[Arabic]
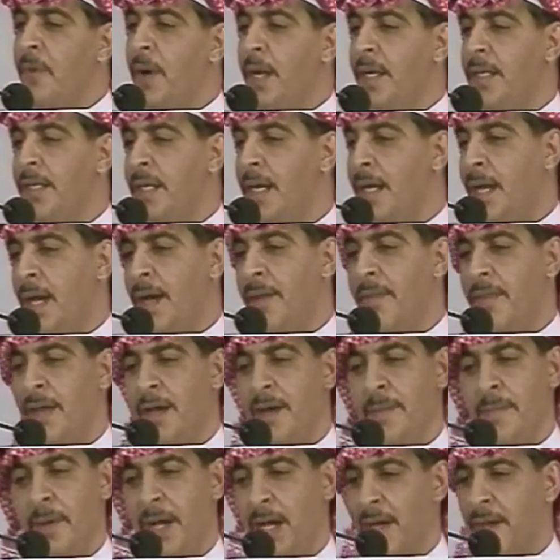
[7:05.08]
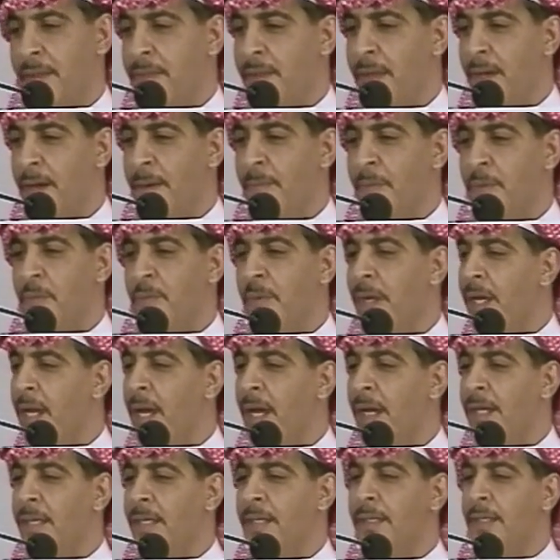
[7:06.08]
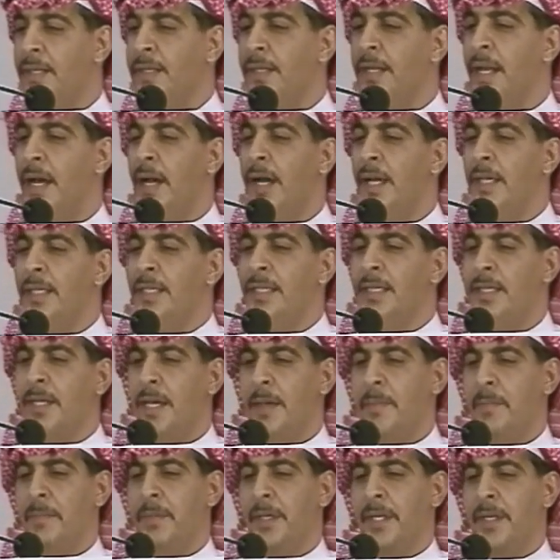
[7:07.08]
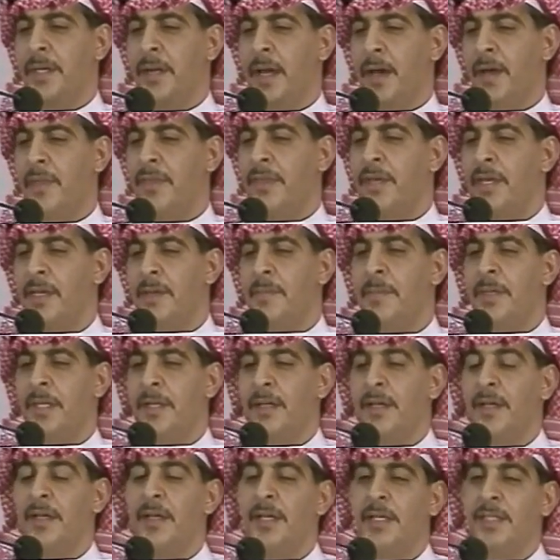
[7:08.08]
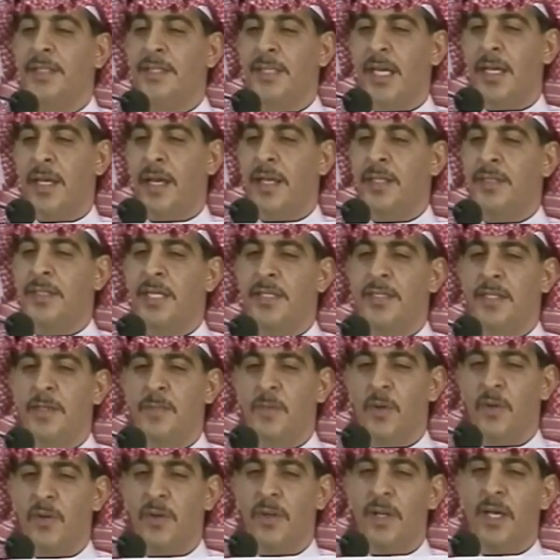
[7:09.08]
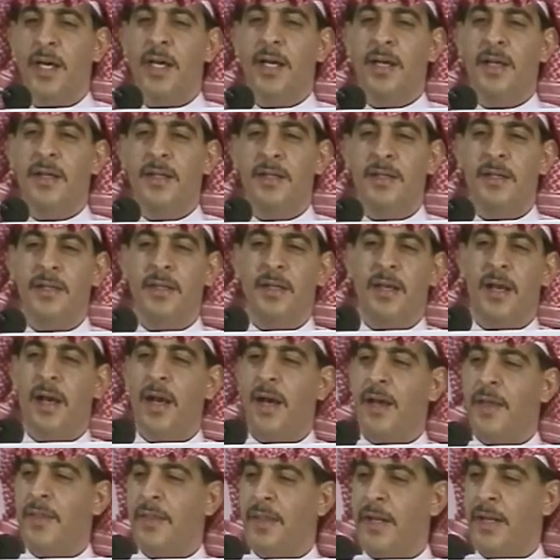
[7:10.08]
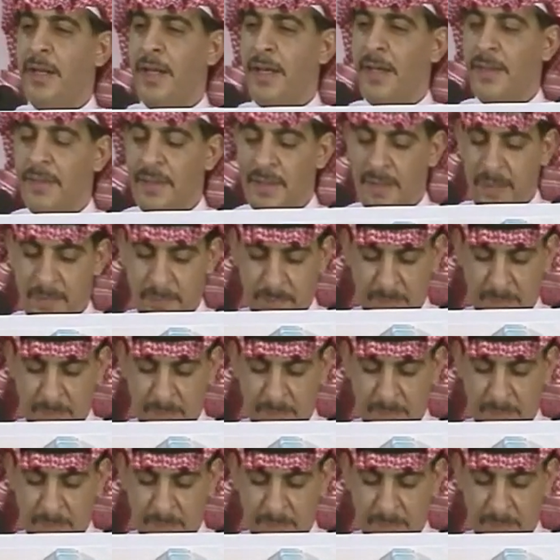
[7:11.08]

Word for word: أن العذاب عذاب ولكن إلى أي قبر عظيم سيختتم الله هذا العذاب